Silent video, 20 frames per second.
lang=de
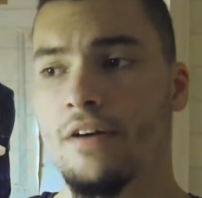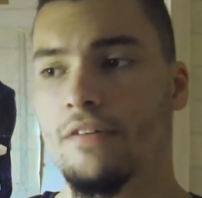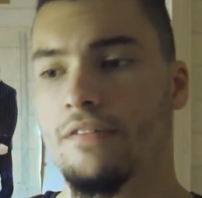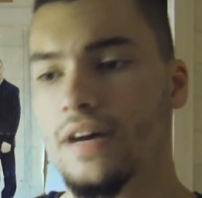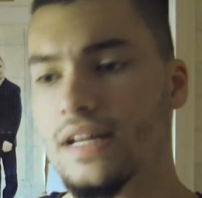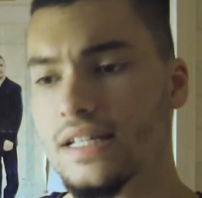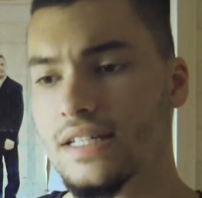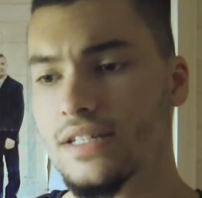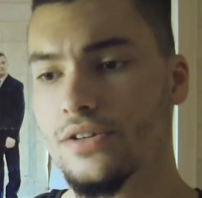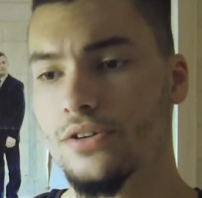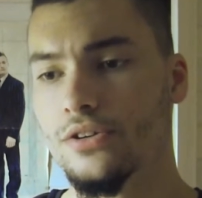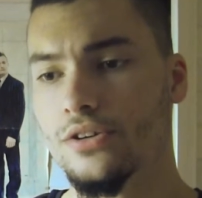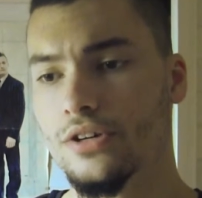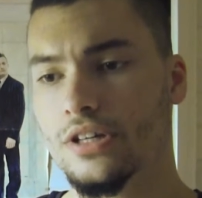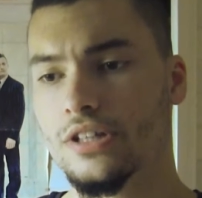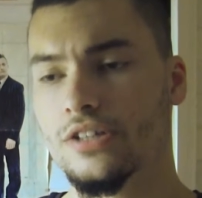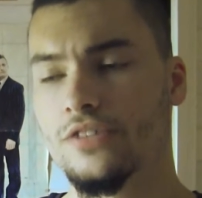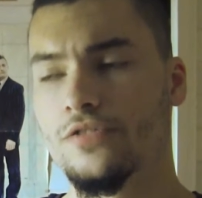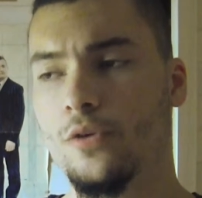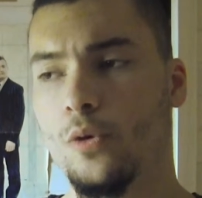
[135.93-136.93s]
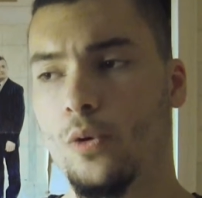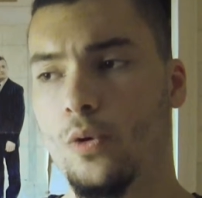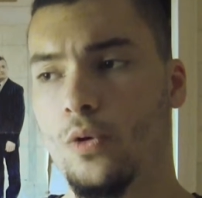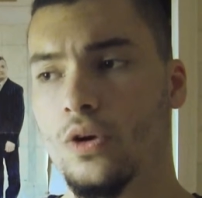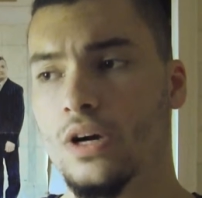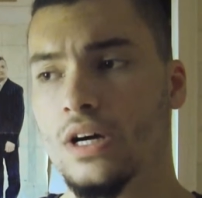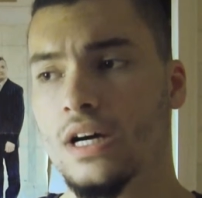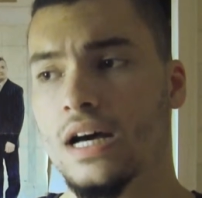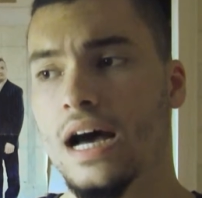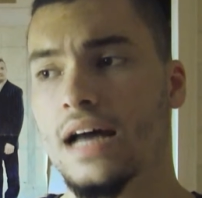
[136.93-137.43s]
was
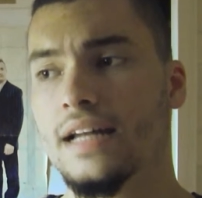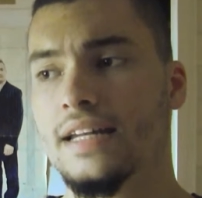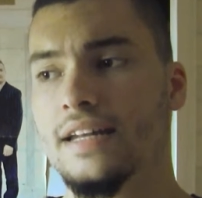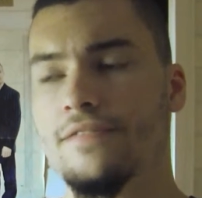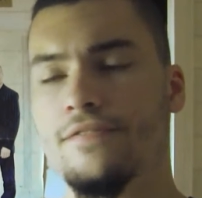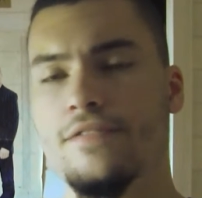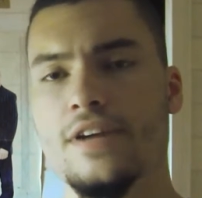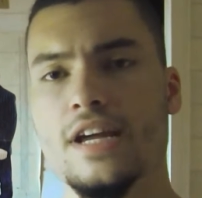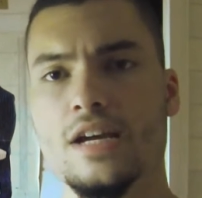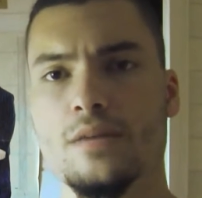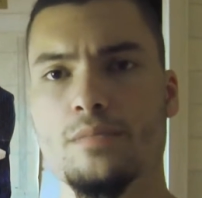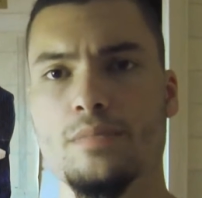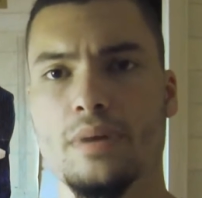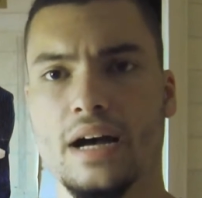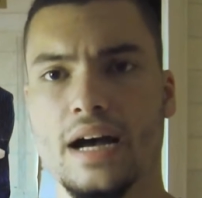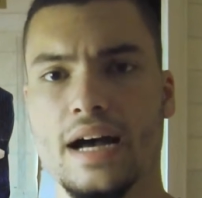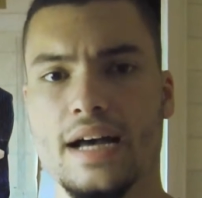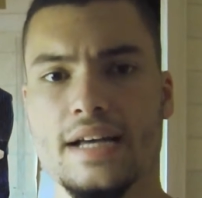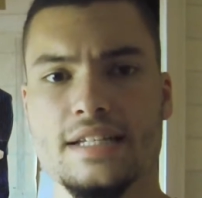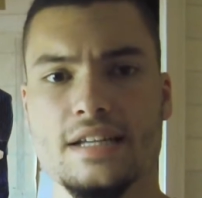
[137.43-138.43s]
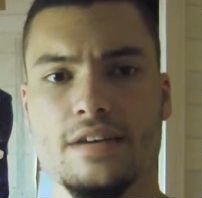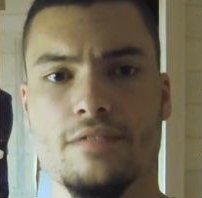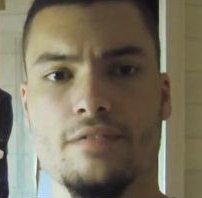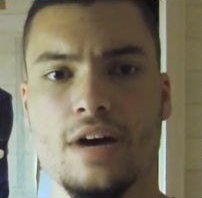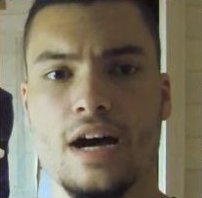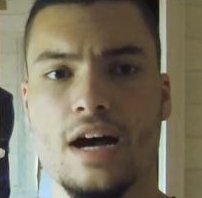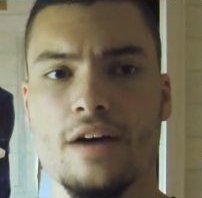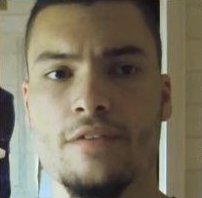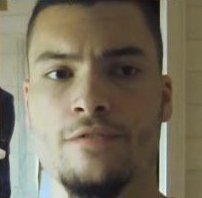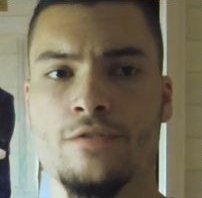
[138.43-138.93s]
irgendwo der Wegbereiter
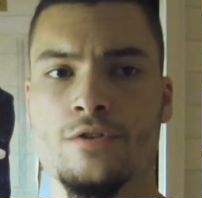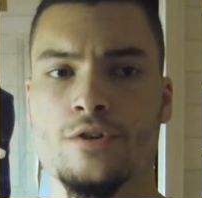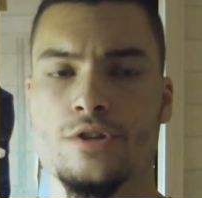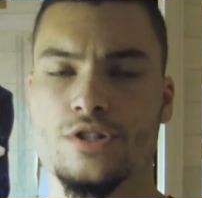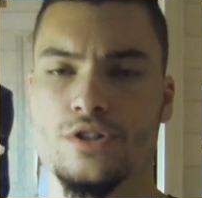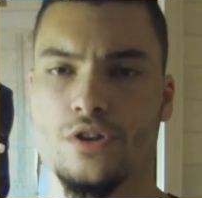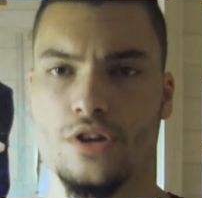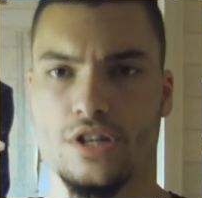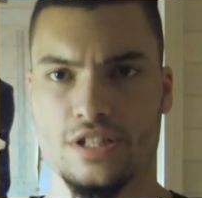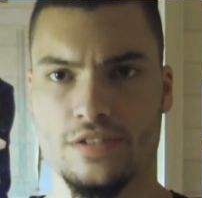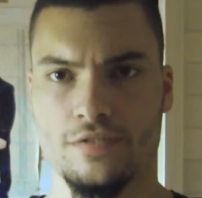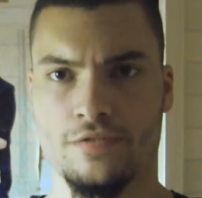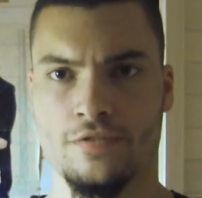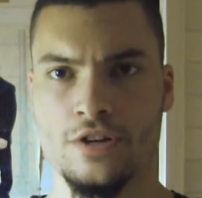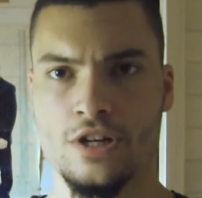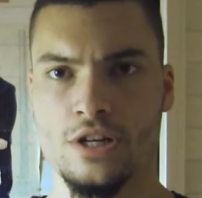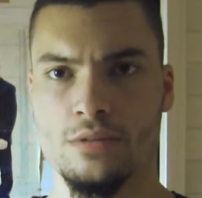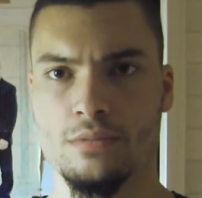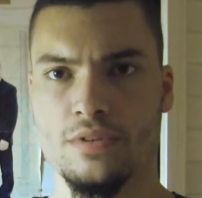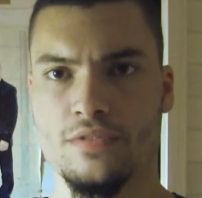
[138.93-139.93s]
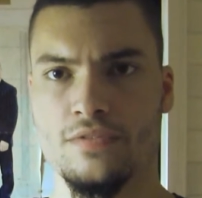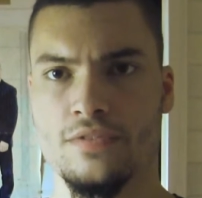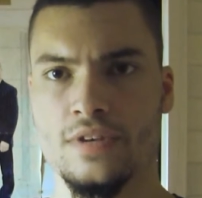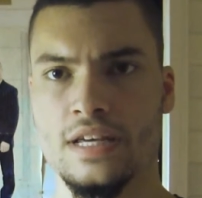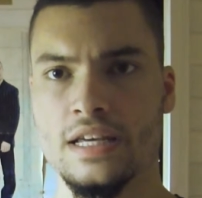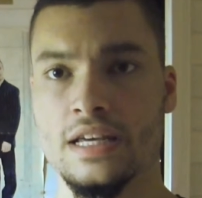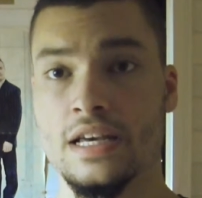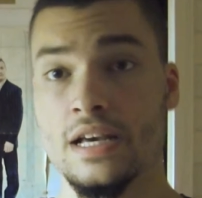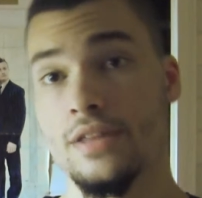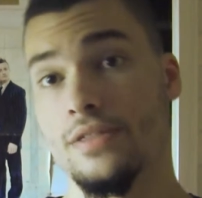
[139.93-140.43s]
war für solche Filme
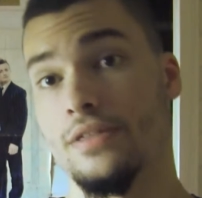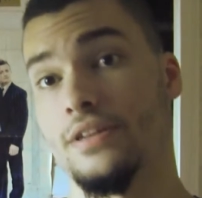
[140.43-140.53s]
wie